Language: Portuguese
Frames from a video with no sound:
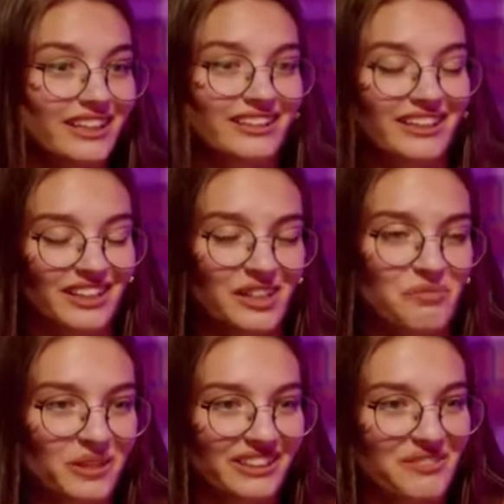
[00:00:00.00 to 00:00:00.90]
E naquela
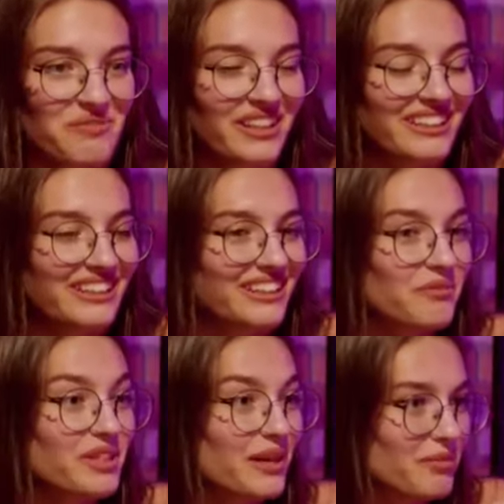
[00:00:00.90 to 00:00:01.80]
época também
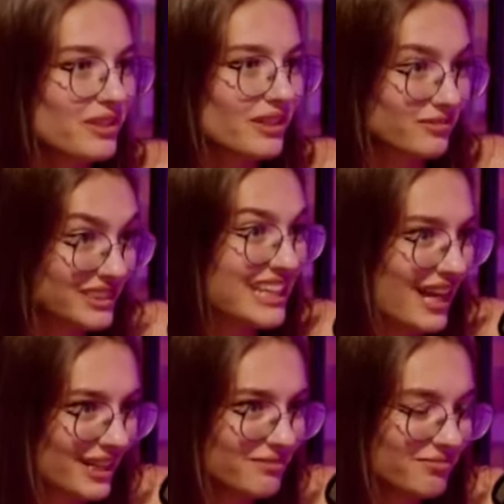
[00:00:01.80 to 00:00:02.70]
minha amiga
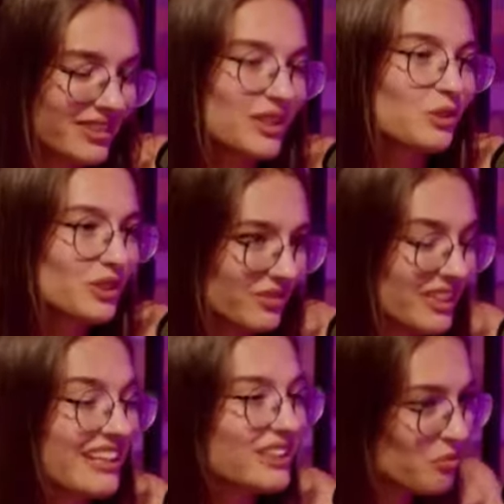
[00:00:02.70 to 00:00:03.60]
Sara, inclusive
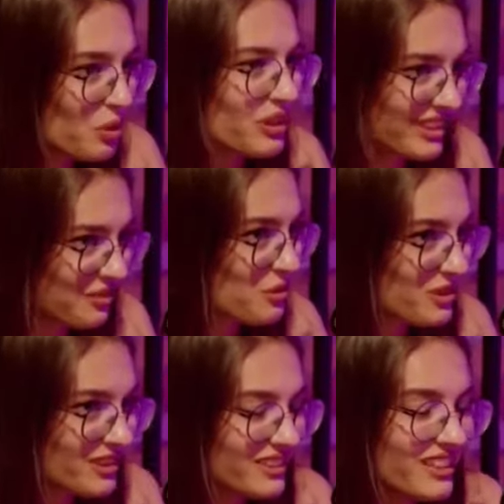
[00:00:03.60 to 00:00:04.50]
ela ainda mora na
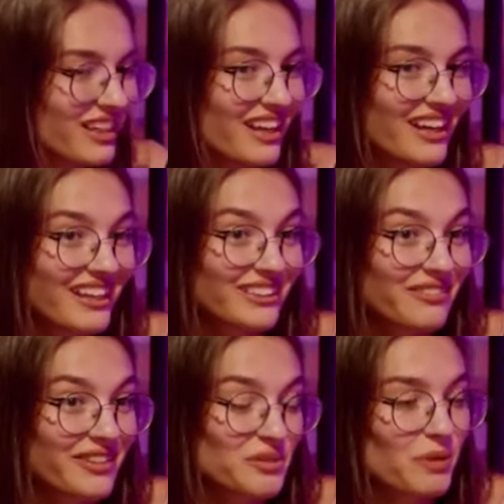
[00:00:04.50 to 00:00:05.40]
Rússia,
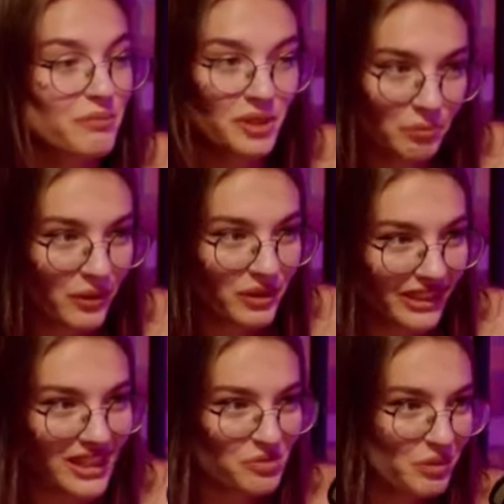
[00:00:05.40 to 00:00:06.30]
ela fez primeiro pau de
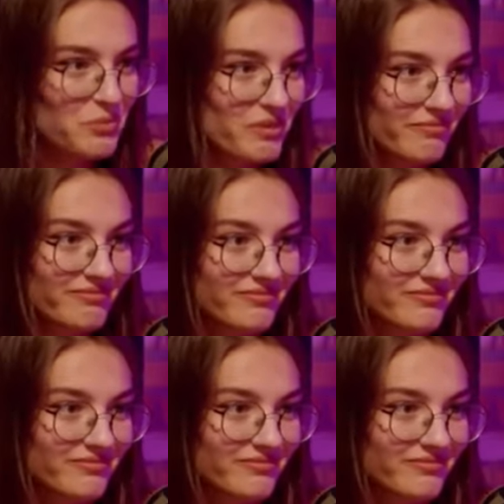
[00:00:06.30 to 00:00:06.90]
queijo para mim.